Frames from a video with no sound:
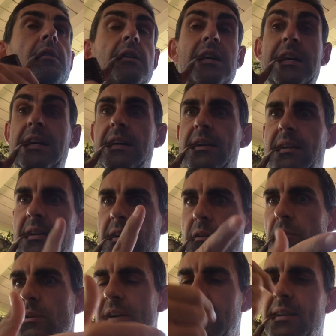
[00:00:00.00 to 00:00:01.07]
anche se
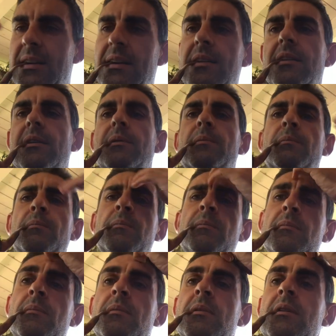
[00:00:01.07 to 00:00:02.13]
con l'estate
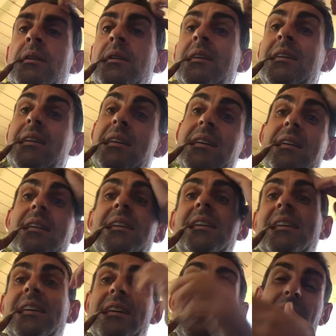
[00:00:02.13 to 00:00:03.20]

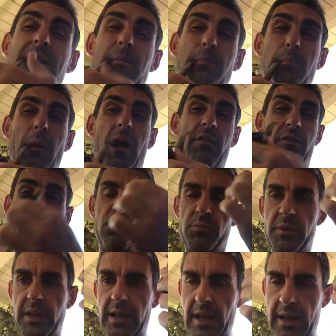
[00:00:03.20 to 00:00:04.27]
le
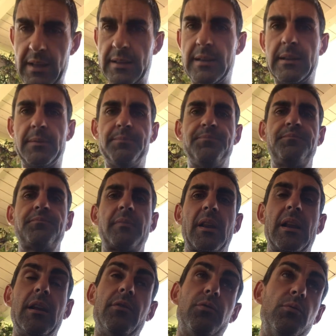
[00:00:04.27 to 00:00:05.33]
affumicate,
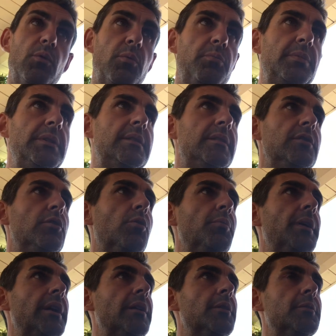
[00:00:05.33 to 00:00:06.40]
le fumo un pizzico
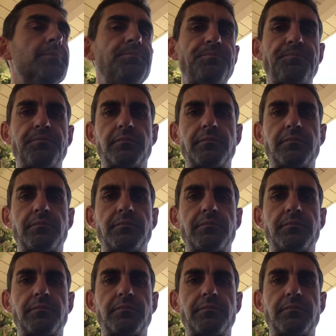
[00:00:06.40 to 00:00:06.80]
meno,